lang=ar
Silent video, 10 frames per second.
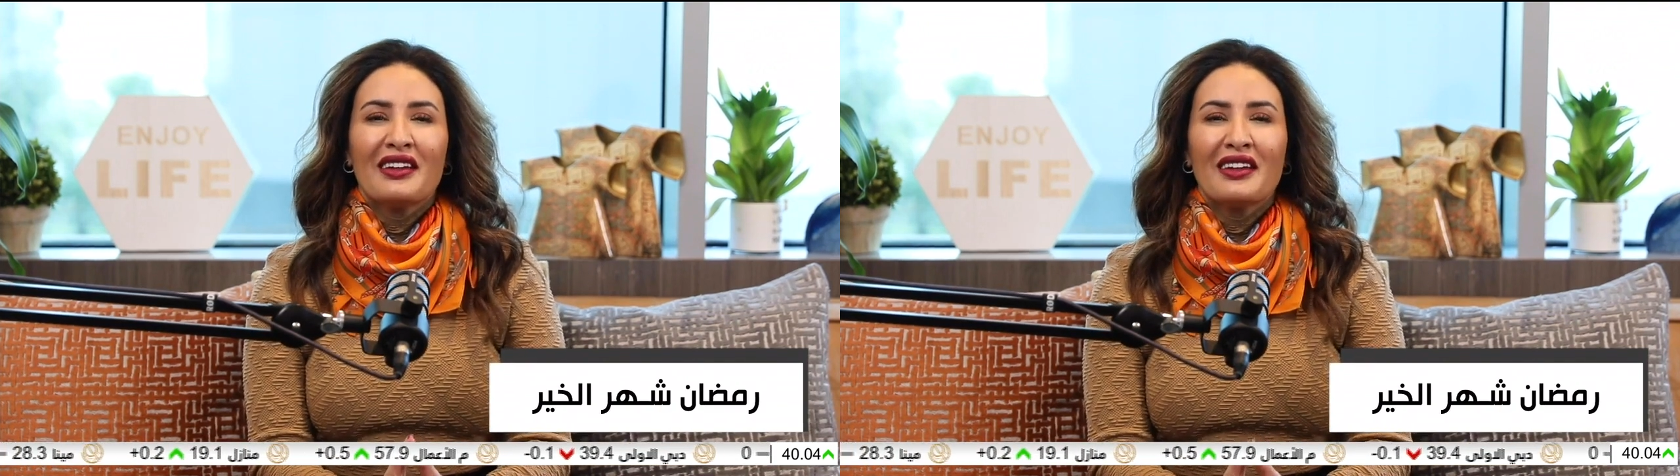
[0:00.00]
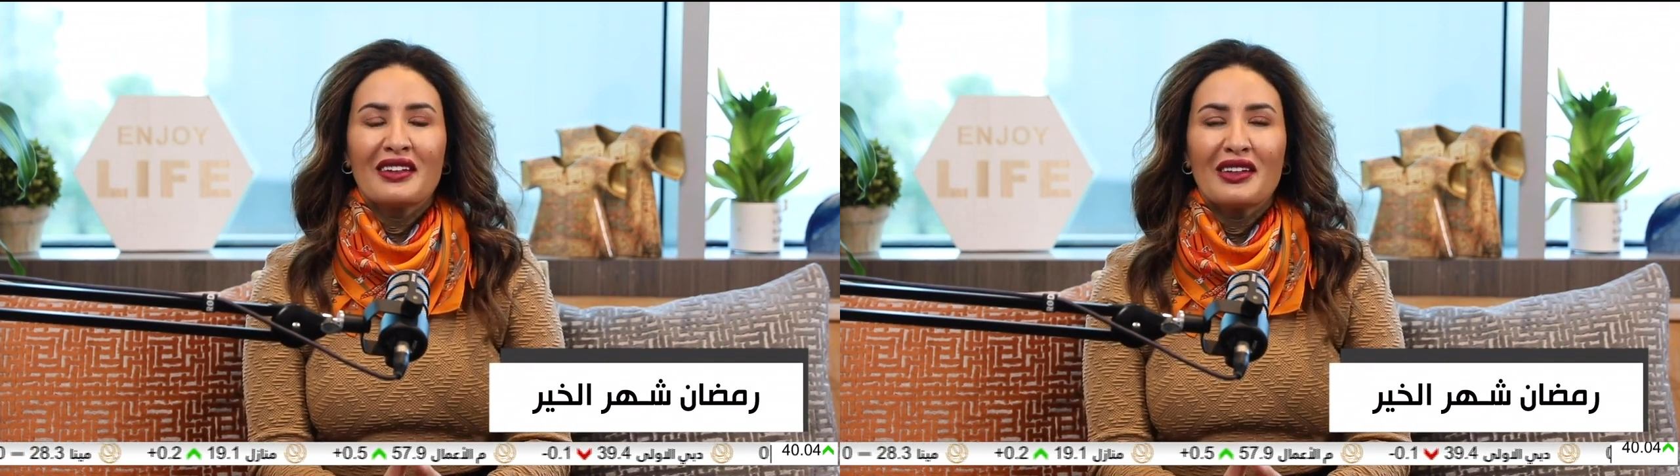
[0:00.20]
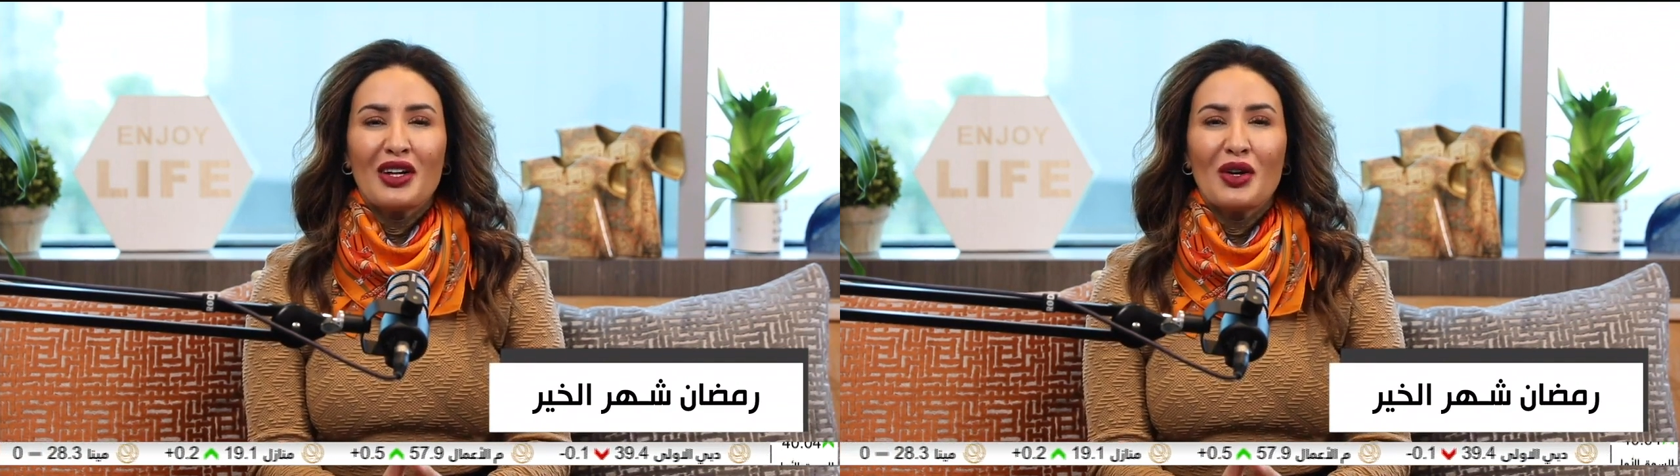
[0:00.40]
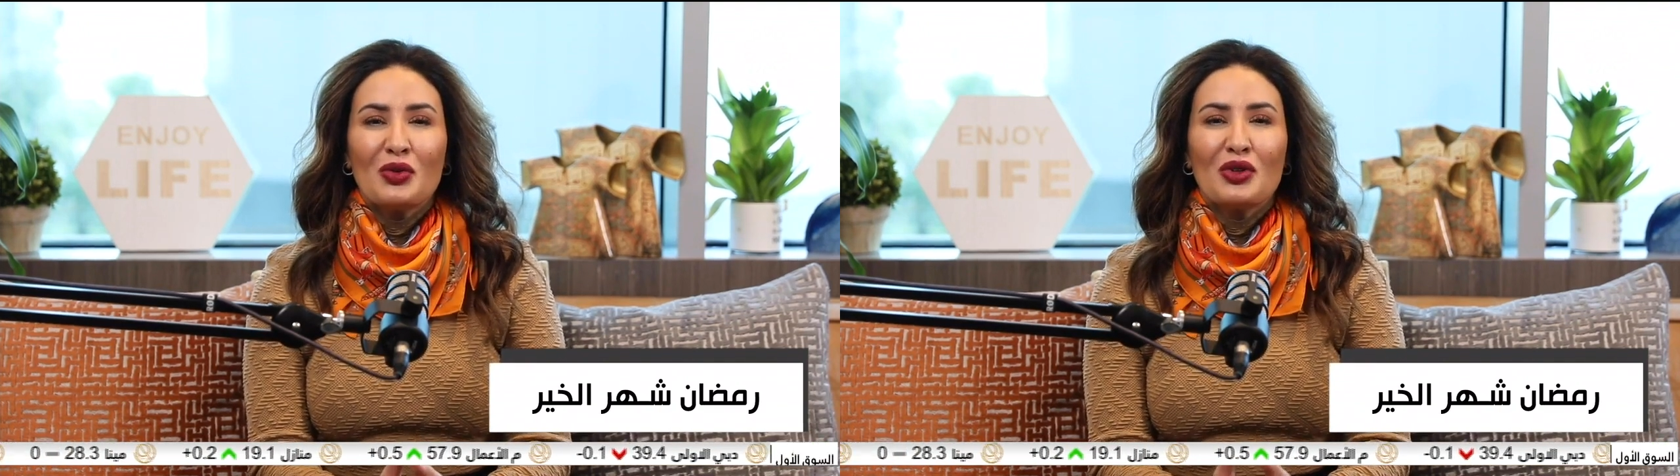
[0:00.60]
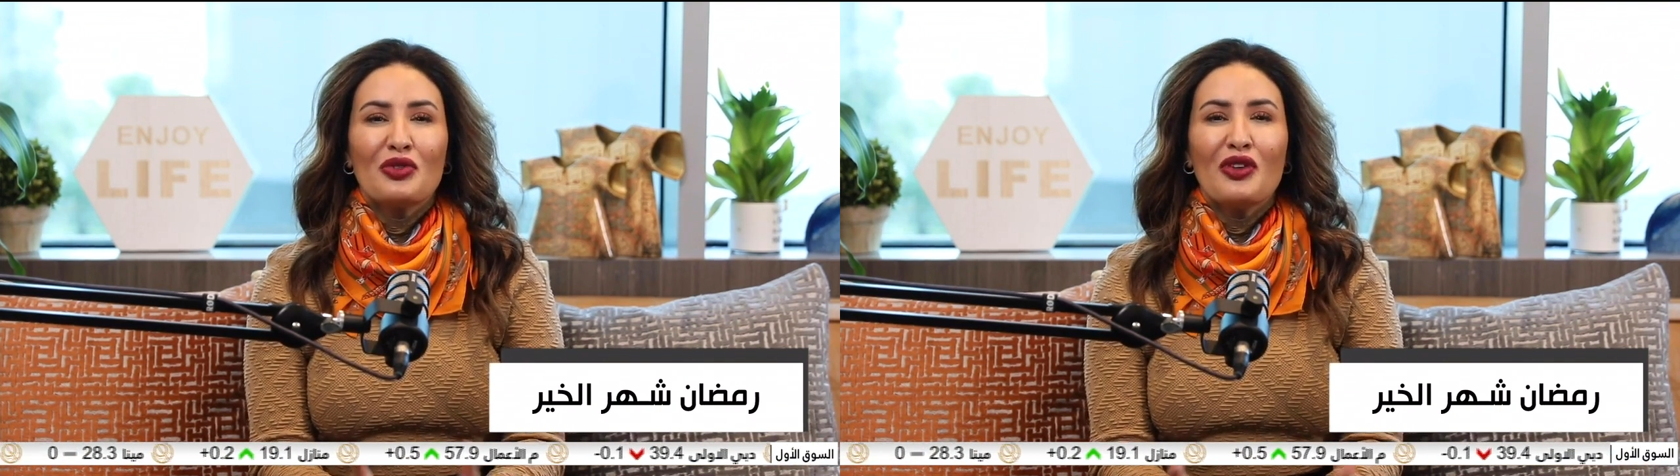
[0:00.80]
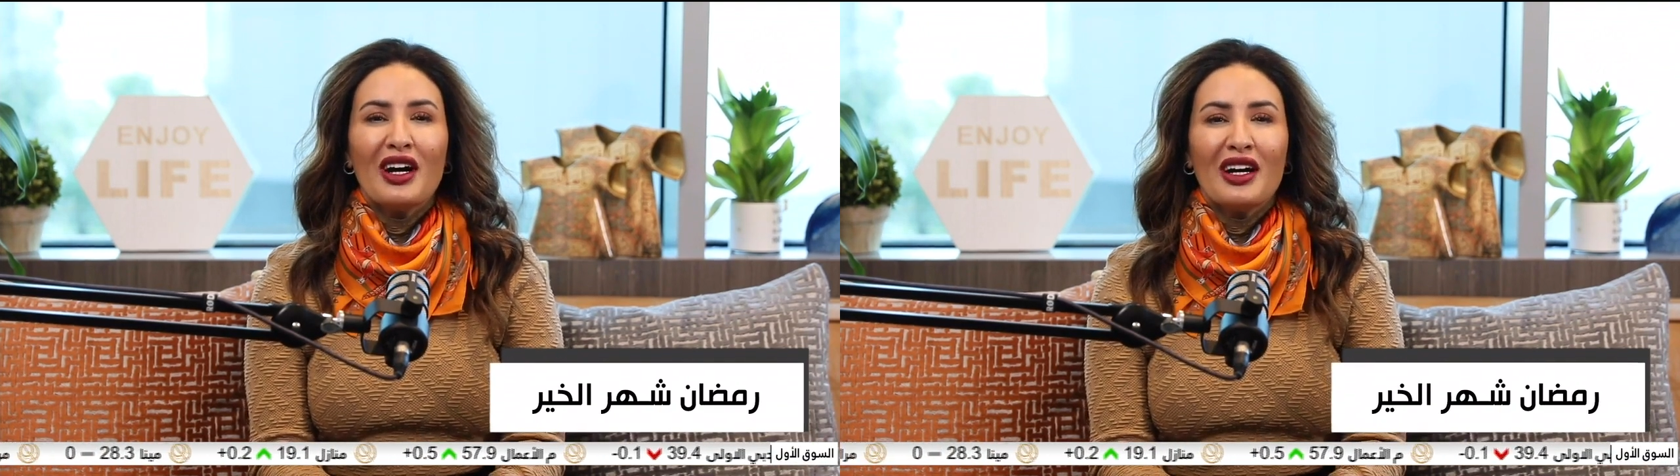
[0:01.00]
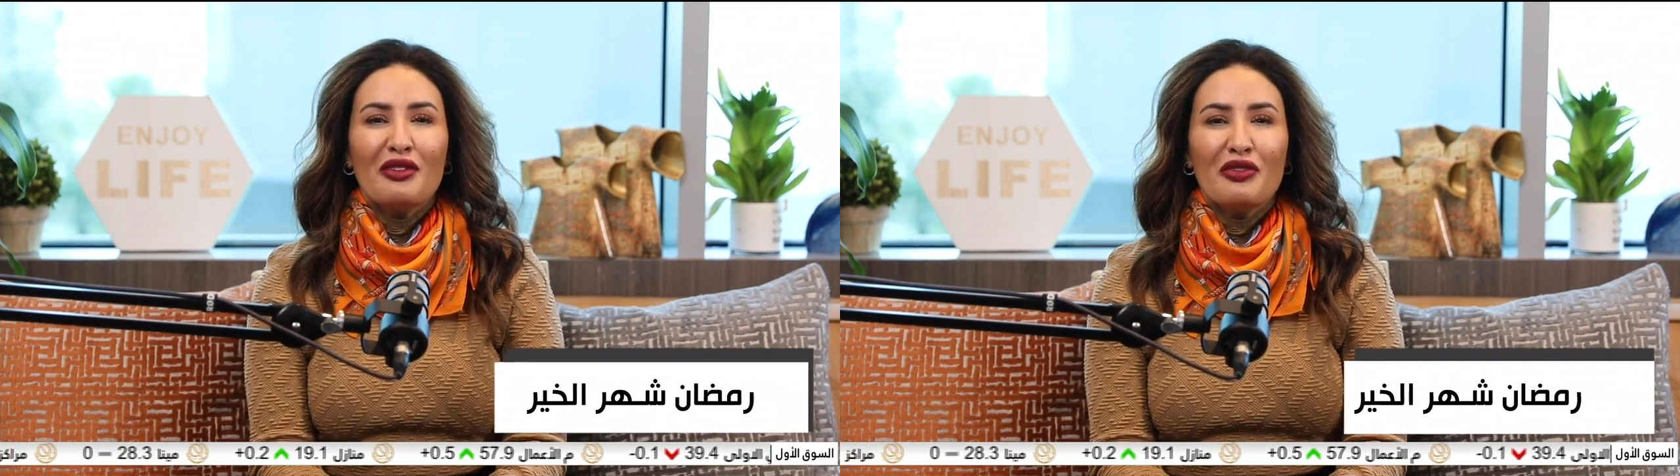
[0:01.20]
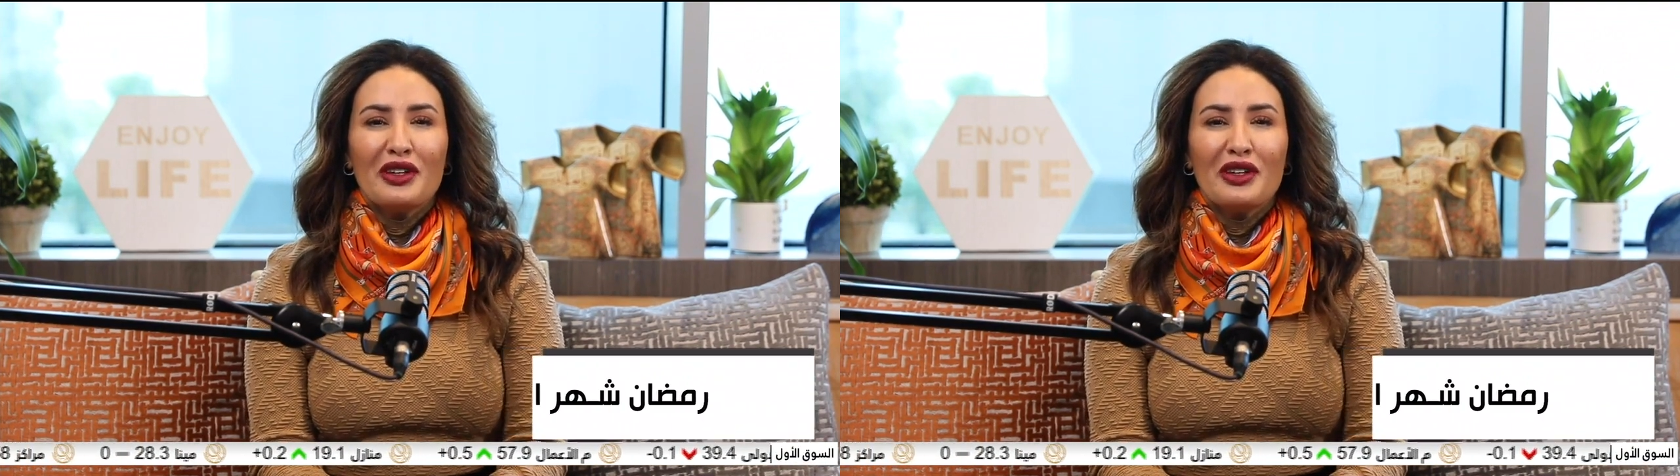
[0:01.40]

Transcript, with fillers: ننطره ونتفائل